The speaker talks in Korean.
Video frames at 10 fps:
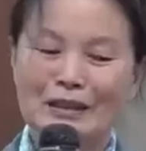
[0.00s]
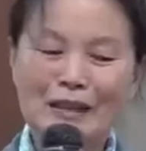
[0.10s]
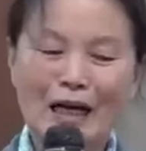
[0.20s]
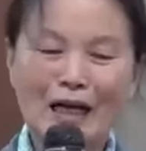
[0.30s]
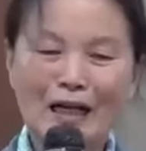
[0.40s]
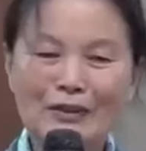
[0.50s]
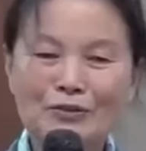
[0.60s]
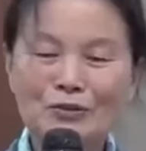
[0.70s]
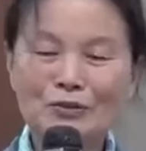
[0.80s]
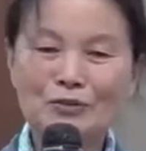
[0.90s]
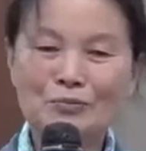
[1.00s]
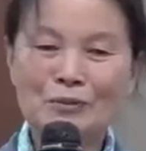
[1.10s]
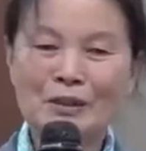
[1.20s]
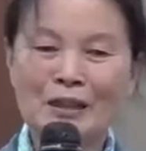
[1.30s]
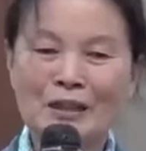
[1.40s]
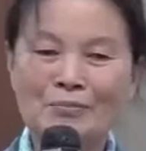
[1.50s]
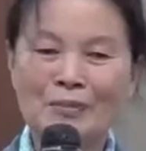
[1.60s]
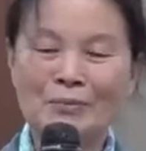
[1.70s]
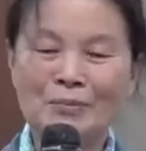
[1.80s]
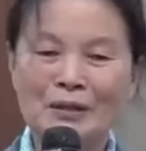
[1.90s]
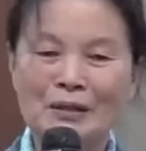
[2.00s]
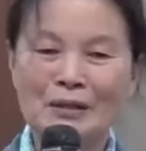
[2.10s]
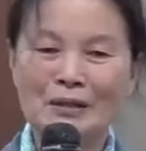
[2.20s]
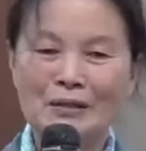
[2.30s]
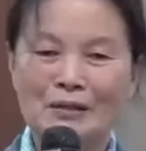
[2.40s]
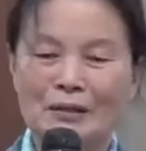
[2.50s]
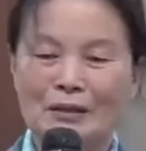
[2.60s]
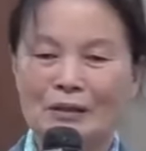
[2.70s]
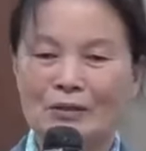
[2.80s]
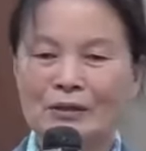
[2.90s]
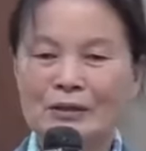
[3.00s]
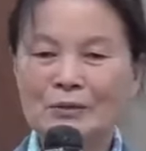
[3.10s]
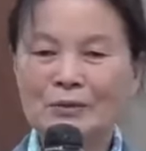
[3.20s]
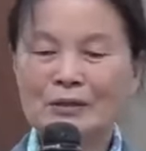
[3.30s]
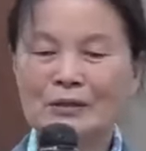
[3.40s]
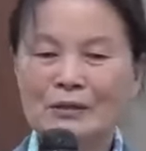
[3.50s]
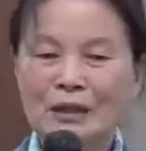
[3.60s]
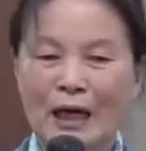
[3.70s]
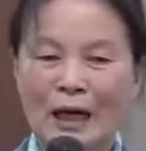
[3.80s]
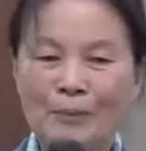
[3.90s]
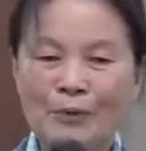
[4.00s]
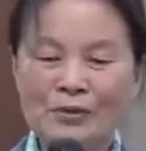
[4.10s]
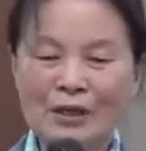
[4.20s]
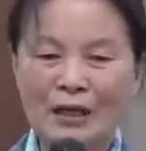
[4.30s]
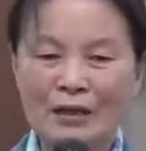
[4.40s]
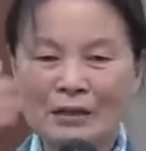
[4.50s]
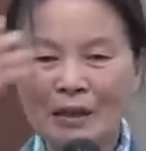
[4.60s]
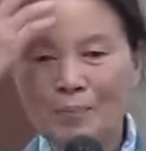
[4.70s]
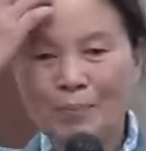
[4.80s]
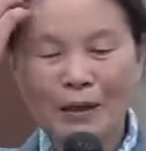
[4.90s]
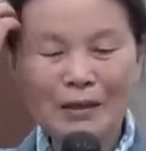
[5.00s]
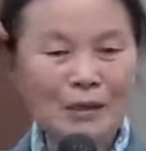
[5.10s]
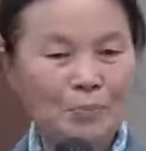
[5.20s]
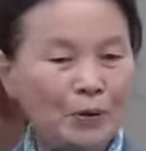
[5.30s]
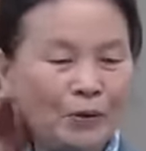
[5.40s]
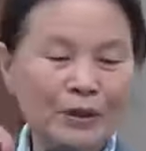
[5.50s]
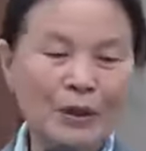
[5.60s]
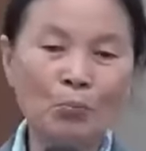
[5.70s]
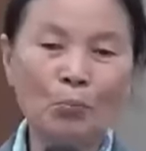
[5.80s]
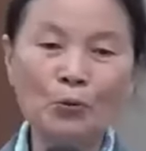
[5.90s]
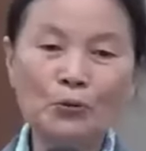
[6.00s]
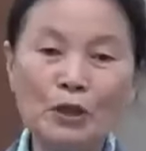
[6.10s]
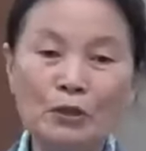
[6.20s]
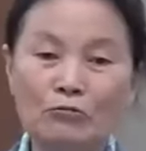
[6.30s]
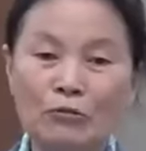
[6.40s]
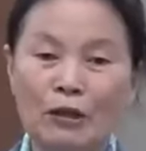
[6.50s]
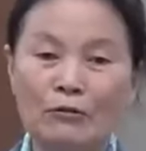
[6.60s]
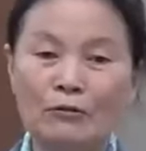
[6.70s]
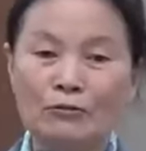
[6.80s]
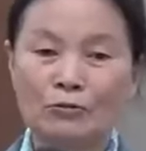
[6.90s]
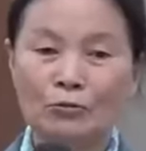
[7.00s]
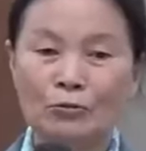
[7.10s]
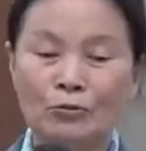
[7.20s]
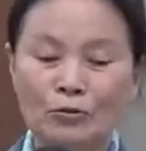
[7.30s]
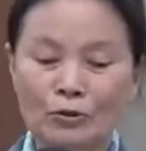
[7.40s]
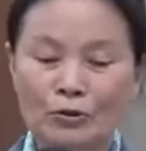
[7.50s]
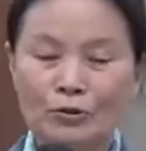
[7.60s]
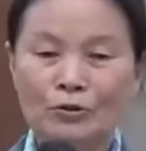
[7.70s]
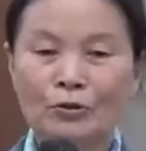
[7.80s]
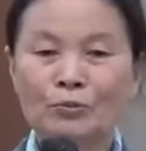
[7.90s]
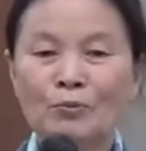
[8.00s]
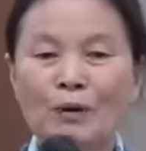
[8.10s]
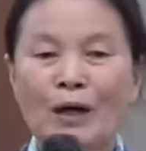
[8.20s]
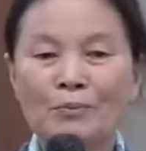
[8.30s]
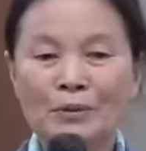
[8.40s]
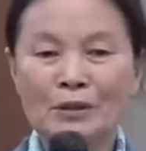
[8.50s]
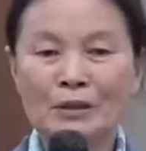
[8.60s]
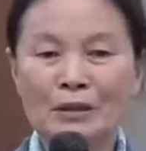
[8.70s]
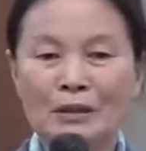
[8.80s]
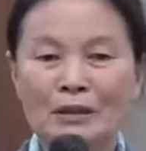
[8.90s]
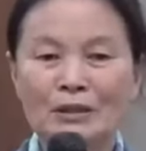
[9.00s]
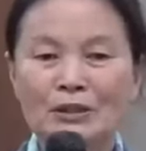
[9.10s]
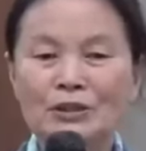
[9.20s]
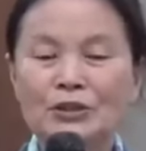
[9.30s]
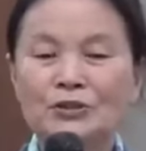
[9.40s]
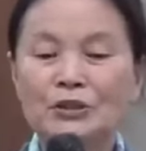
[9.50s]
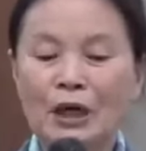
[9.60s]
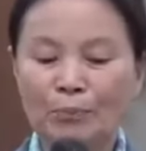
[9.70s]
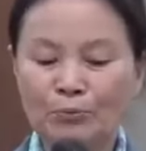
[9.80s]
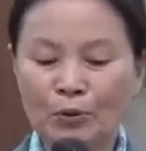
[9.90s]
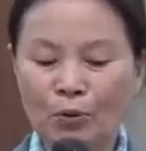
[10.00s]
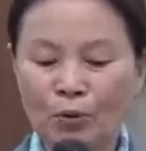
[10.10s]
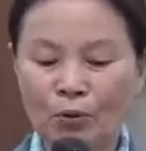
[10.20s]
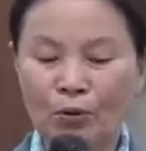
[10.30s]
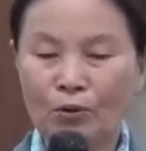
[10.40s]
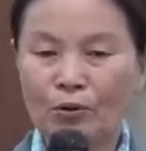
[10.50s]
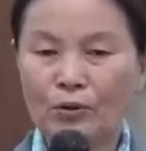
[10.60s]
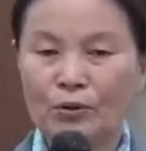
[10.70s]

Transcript: 그래서 하도 미안한 마음이 왜냐면 그 아파서 할때 빨리 병원에 못 데리고 간 것도 너무 마음이 찢어지게 아팠고